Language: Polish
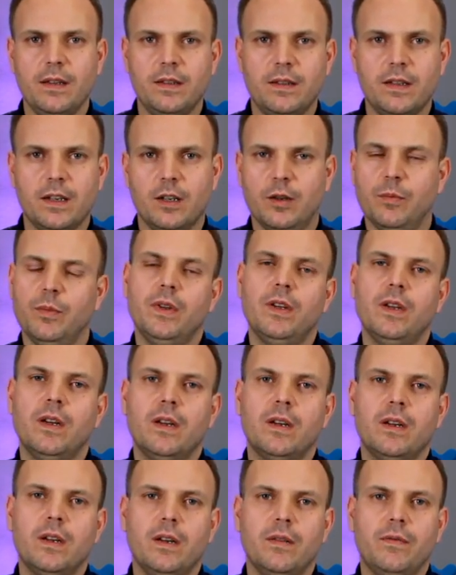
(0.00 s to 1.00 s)
i z jakimi
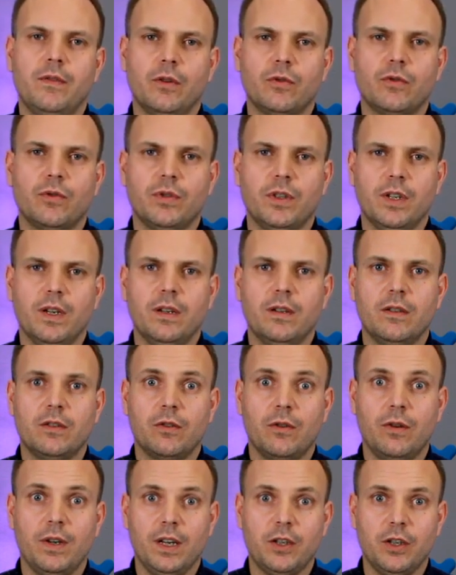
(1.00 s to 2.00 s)
wiążą się
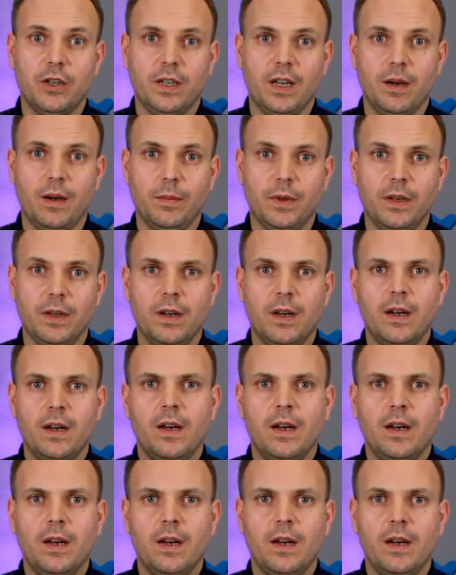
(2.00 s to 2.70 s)
skojarzeniami.